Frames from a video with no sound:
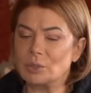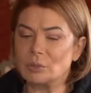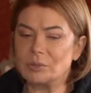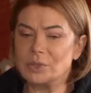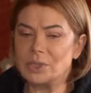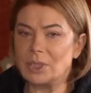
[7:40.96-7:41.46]

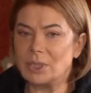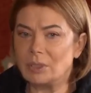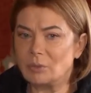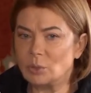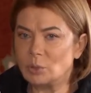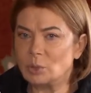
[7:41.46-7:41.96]
Кто в
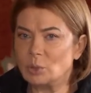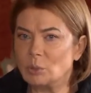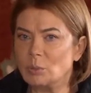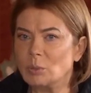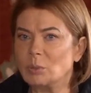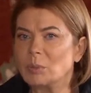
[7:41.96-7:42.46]
деле? Вот
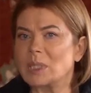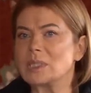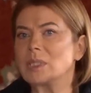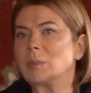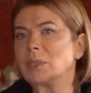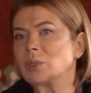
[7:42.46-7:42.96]
кто мог бы
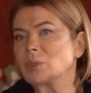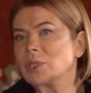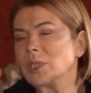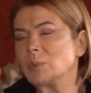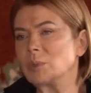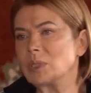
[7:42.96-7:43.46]
разломать эту
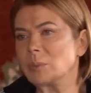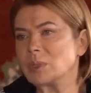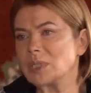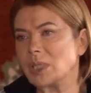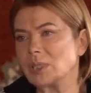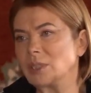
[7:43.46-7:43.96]
схему, если
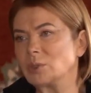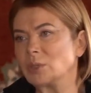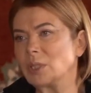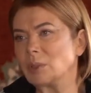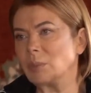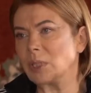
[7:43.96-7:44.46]
бы захотел,
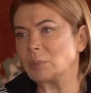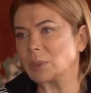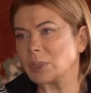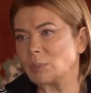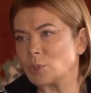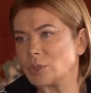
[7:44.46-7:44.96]
но не ломает,
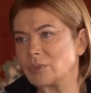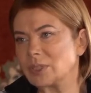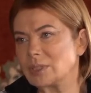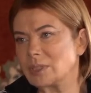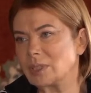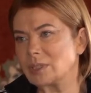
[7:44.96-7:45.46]
потому что,
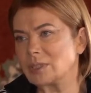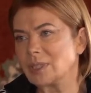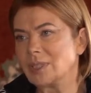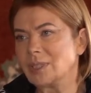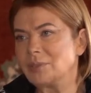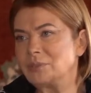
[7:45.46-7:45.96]
так сказать,
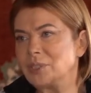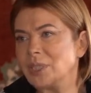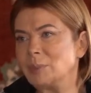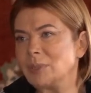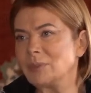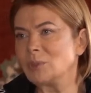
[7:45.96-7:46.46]
а у меня, в
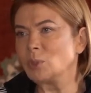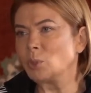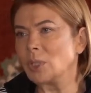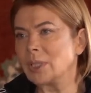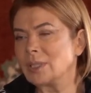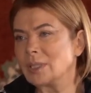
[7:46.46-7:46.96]
теме а мне
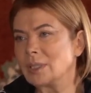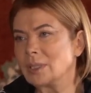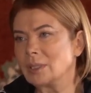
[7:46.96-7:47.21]
кажется, что